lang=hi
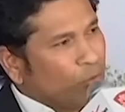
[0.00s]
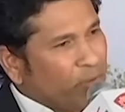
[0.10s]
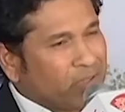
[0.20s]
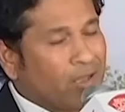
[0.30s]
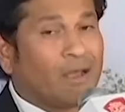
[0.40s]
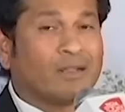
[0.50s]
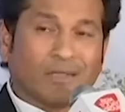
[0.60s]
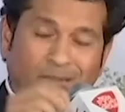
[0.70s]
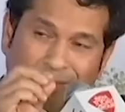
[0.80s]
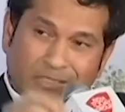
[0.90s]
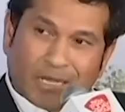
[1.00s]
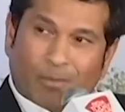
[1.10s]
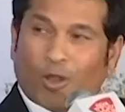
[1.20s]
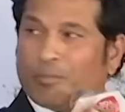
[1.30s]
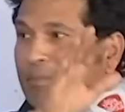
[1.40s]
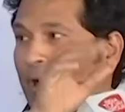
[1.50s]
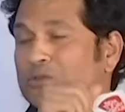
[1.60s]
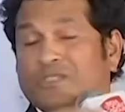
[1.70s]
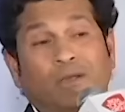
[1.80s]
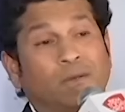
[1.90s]
तो मैं तैयार था तीसरा बॉल भी
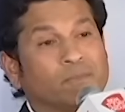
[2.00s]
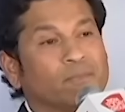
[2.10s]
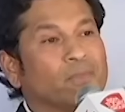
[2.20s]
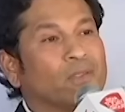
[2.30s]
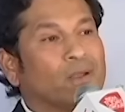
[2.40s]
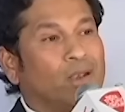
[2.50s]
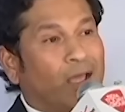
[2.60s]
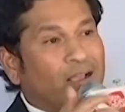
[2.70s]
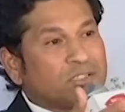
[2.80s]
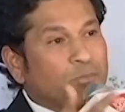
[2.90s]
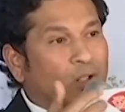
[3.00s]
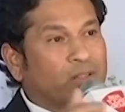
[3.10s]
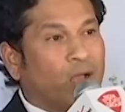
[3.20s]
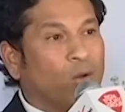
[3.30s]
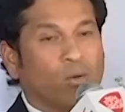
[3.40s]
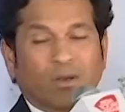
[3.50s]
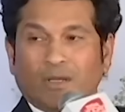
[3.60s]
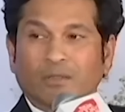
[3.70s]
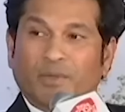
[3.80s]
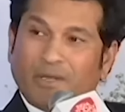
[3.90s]
बाउंसर लास्ट बॉल था ओवर
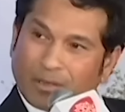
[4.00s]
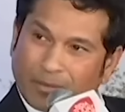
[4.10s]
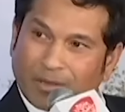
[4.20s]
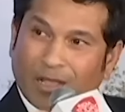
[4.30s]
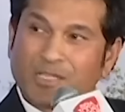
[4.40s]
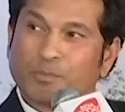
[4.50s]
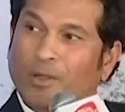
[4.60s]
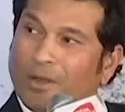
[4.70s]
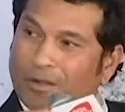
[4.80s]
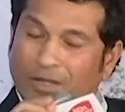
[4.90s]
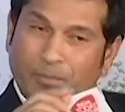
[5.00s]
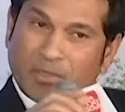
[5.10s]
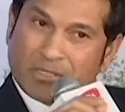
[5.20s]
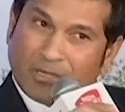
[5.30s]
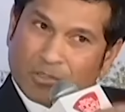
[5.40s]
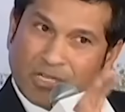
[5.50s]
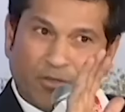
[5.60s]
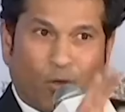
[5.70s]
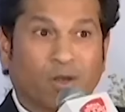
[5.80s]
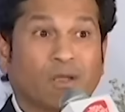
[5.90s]
का तो मैंने कहा कि लास्ट बॉल हंड्रेड परसेंट
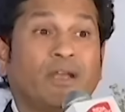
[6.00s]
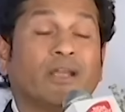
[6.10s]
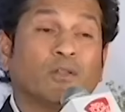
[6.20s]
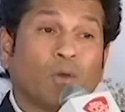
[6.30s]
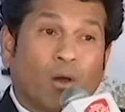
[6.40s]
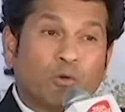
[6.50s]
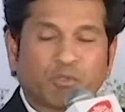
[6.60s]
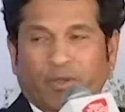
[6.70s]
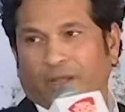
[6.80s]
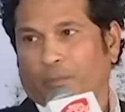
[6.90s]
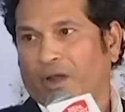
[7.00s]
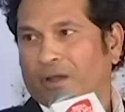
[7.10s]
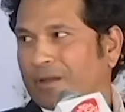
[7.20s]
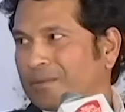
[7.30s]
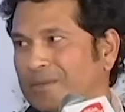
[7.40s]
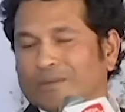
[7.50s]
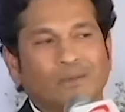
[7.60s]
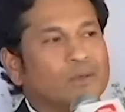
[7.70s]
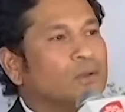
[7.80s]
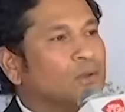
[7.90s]
उसने यॉर्कर या तो आउट स्विंगर मारना है
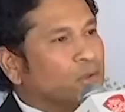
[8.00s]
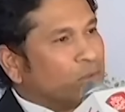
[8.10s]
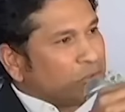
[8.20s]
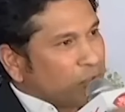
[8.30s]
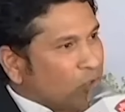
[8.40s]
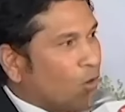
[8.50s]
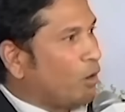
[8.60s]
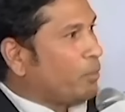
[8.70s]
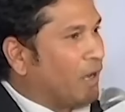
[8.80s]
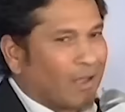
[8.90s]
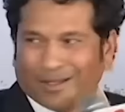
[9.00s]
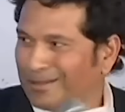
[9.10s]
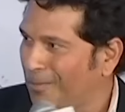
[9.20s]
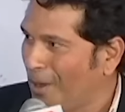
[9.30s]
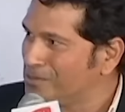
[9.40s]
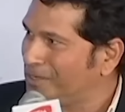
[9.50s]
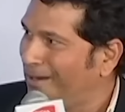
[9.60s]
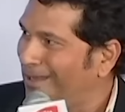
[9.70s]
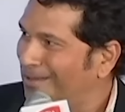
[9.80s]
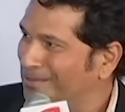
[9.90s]
चौथा बॉल भी लगातार
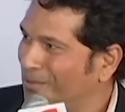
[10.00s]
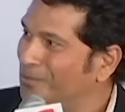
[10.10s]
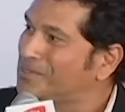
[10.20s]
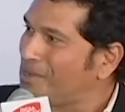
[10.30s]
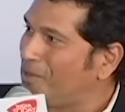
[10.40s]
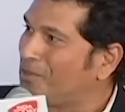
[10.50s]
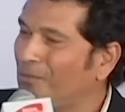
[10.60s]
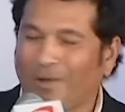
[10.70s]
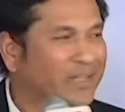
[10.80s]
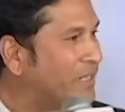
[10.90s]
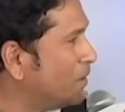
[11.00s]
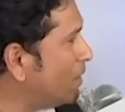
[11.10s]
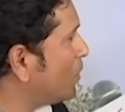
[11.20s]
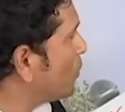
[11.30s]
बाउंसर डाला तो उस समय तो आई थिंक